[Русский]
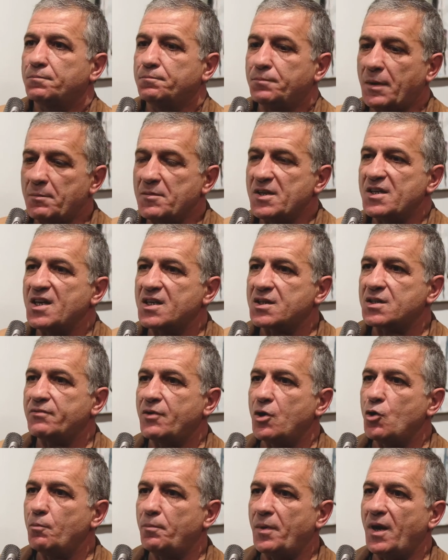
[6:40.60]
поменять
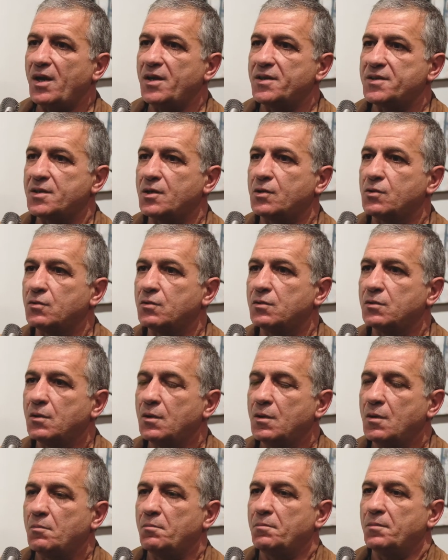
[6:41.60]
свою политику,
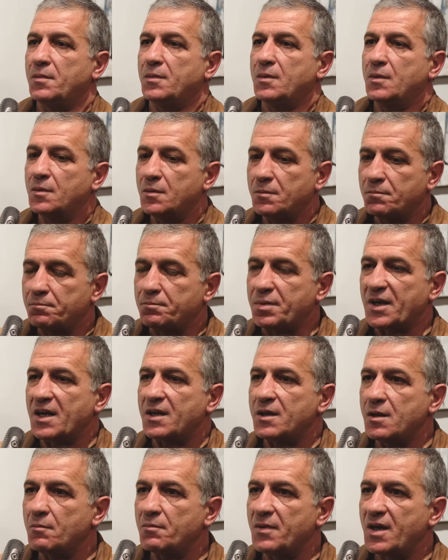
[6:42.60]

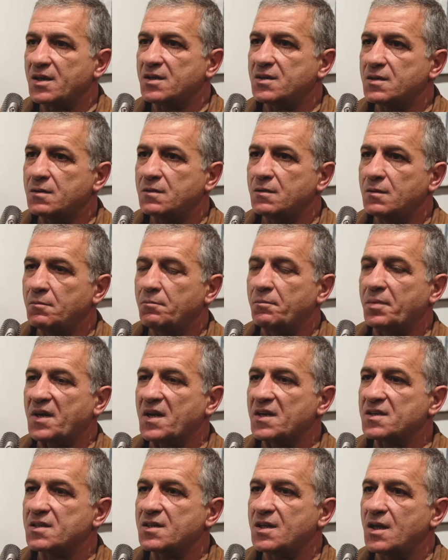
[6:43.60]
принимать,
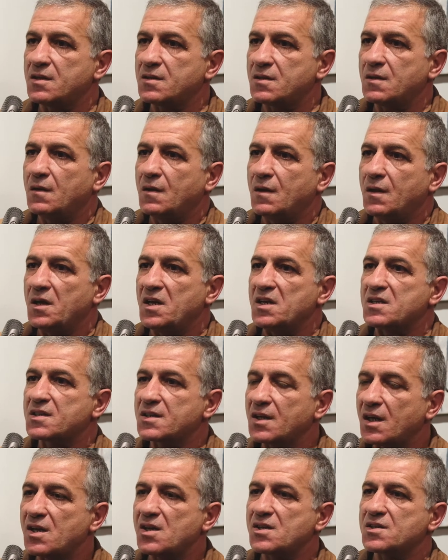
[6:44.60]
признать
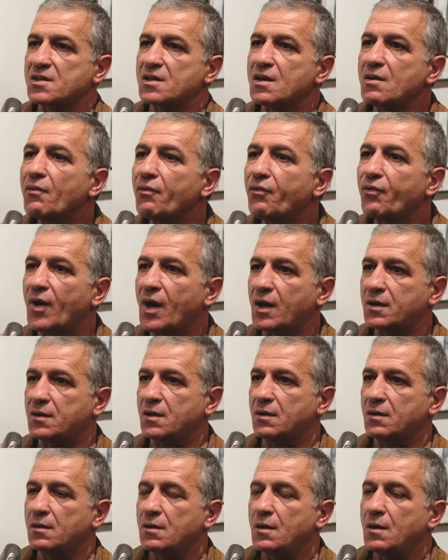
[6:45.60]
исторические
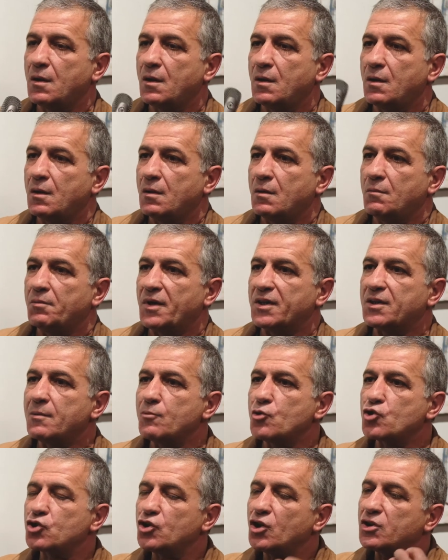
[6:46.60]
факты.
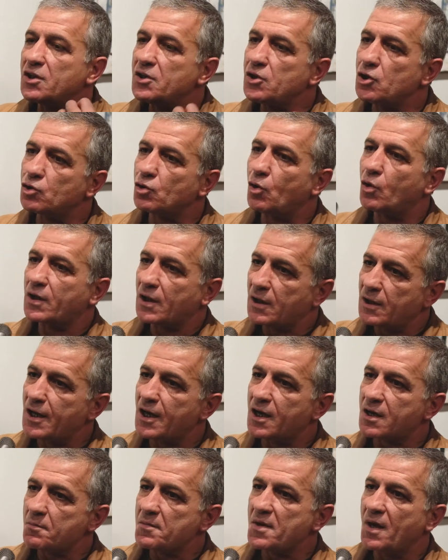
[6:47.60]
Потому что это не только
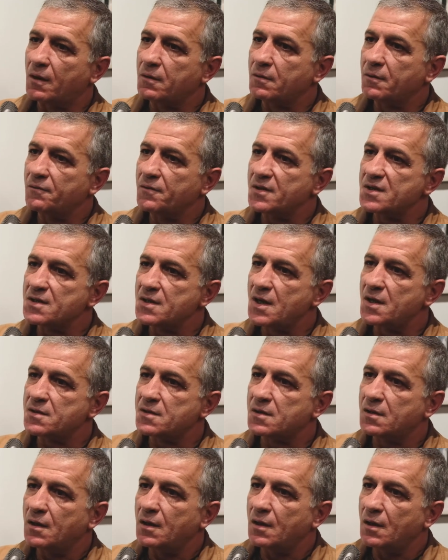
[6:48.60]
для армян, вы
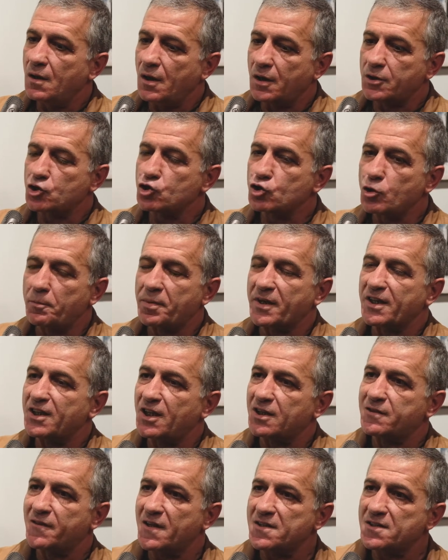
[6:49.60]
знаете. Это что
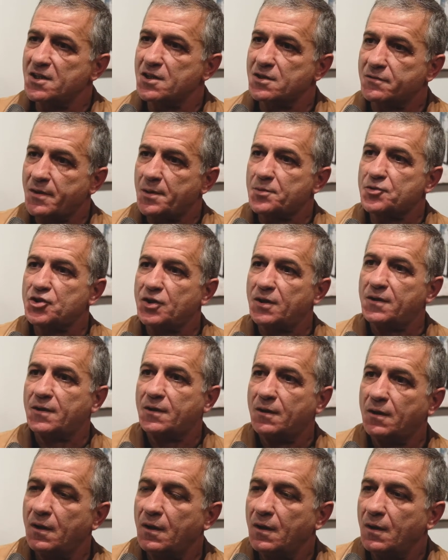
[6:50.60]
предотвратить
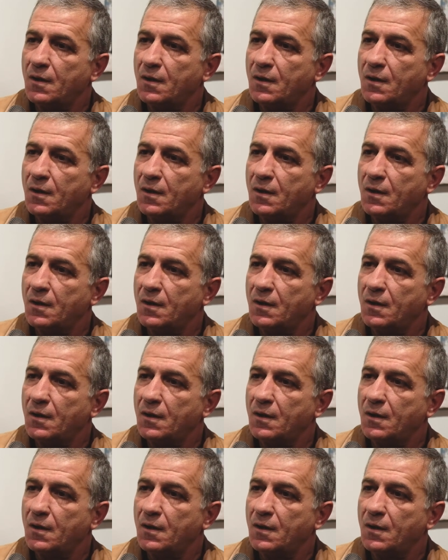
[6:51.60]
вообще-то